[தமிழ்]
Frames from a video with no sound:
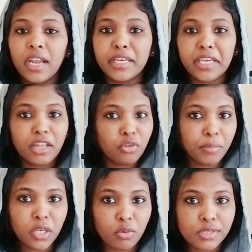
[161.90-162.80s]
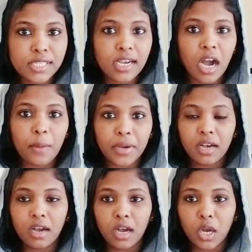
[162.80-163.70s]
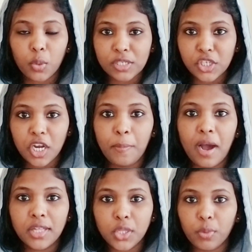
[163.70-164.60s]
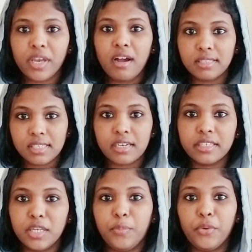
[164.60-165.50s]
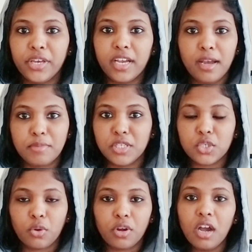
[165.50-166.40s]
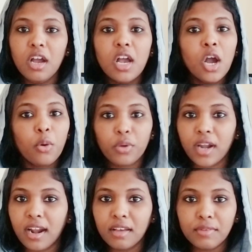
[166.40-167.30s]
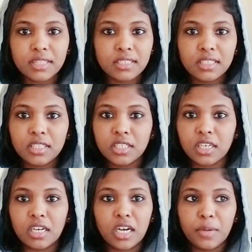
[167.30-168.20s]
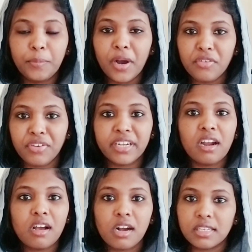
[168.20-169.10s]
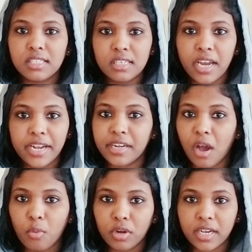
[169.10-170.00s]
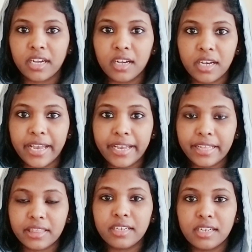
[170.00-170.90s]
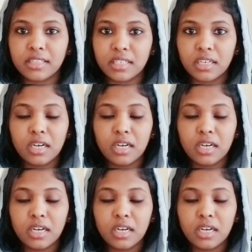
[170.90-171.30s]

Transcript: நீங்கள் எதுவுமே யோசிக்காமல் கொஷனை பார்த்தோன்னே ஆன்சர் எழுத போகிறீங்க அப்படின்னு சொன்னால் உங்களால் வந்து பர்ஃபெக்டான ஆன்சர் அண்ட் அவங்களுக்கு ஏற்ற அந்த